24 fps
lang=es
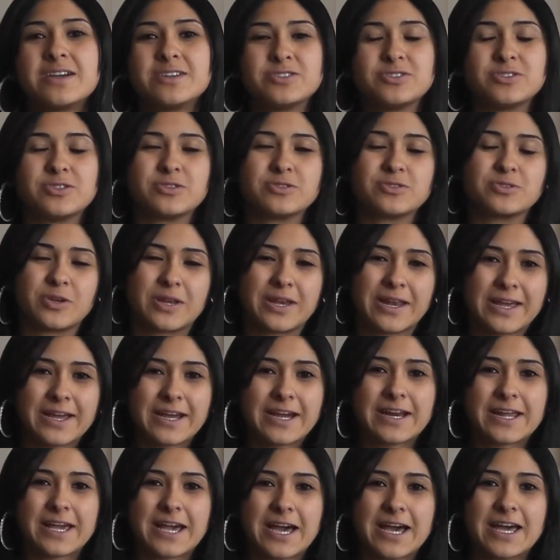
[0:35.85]
yo soy la
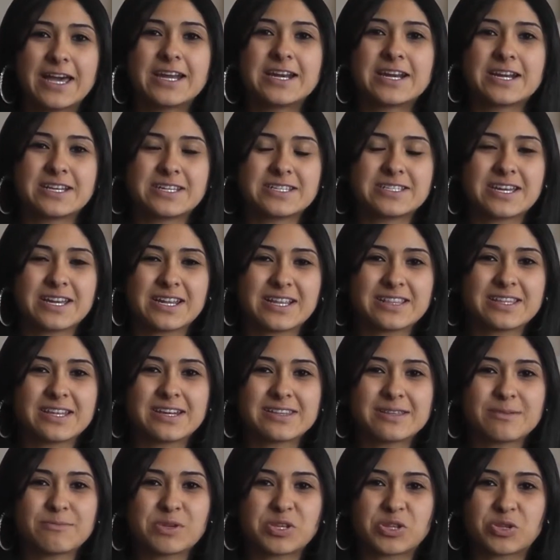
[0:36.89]
encargada de realizar el
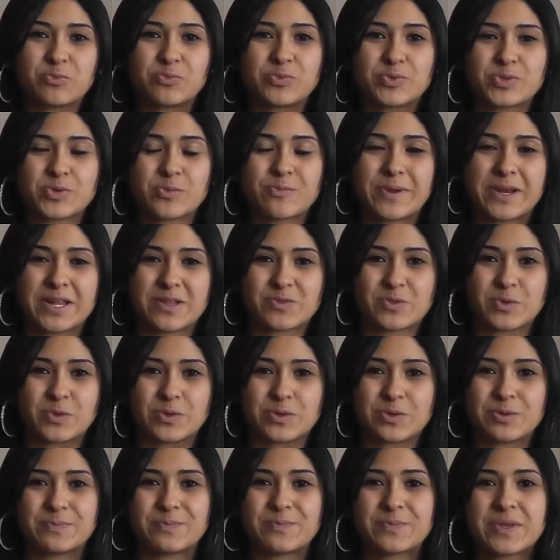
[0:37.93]
tratamiento
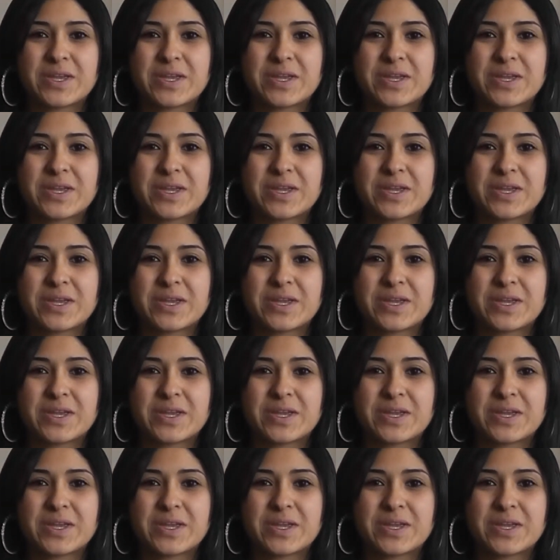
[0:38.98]
posoperatorio,